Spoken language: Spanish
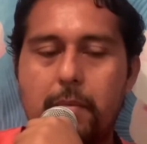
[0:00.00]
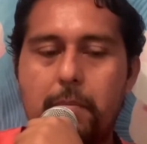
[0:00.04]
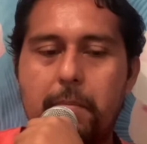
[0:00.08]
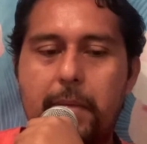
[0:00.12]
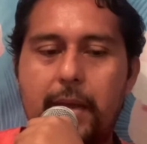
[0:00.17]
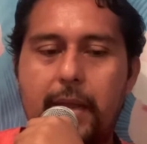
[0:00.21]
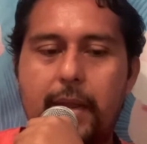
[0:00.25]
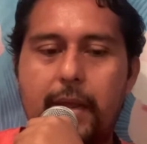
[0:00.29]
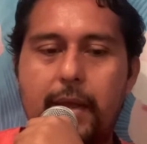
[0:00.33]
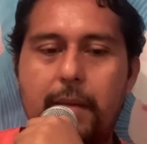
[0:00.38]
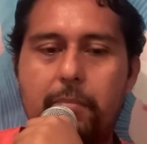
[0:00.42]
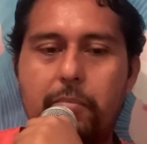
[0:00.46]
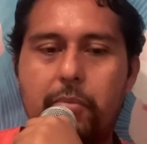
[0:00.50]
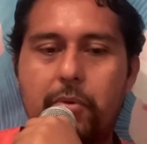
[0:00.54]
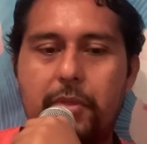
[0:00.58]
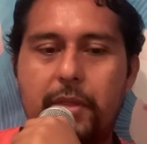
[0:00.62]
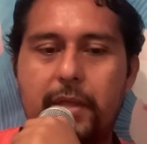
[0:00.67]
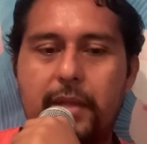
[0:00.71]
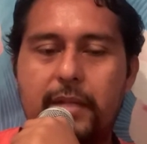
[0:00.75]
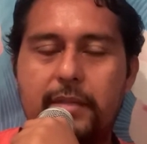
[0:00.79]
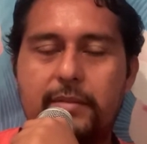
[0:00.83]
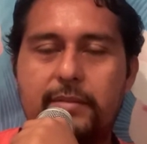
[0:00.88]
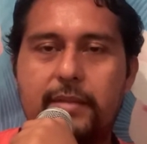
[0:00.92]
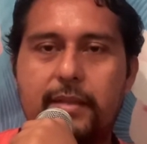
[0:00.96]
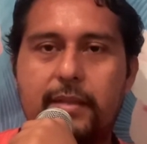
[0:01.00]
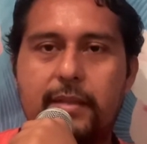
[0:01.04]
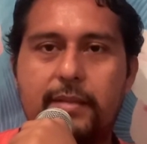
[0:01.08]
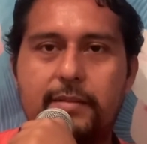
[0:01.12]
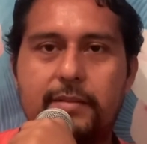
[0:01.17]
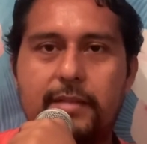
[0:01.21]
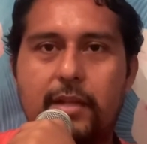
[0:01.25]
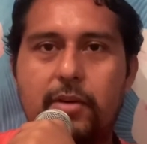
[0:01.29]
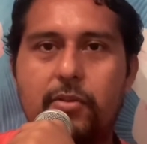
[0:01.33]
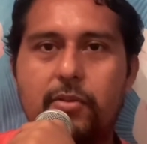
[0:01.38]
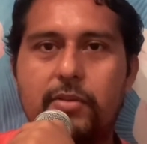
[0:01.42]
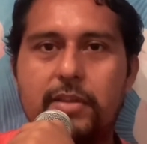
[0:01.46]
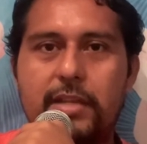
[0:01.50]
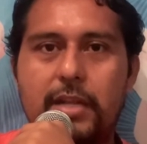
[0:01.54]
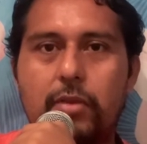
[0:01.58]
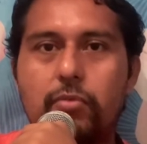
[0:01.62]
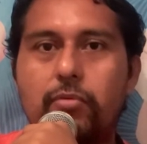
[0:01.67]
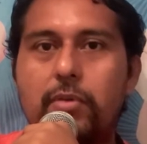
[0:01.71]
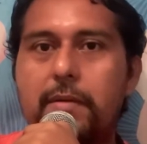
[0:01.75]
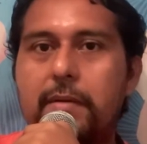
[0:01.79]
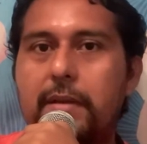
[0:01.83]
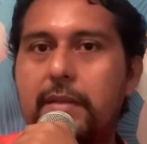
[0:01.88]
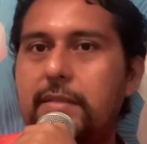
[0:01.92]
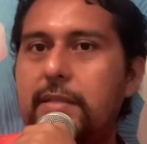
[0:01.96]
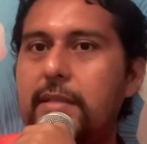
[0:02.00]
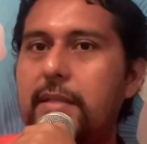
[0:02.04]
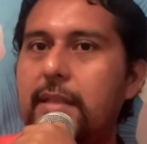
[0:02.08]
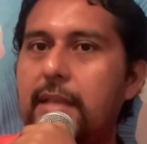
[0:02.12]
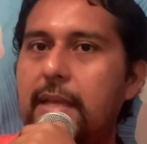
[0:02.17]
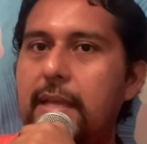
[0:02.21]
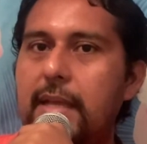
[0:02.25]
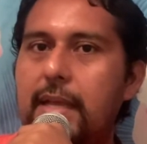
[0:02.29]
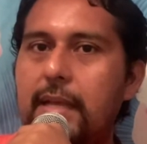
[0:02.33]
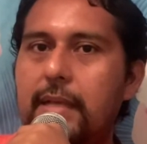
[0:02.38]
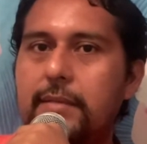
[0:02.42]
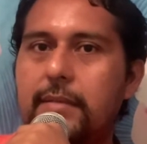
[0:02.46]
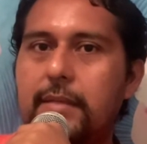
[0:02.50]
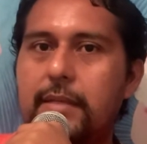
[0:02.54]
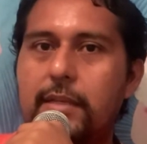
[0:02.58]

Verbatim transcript: para poder este, desarrollar nuevas ideas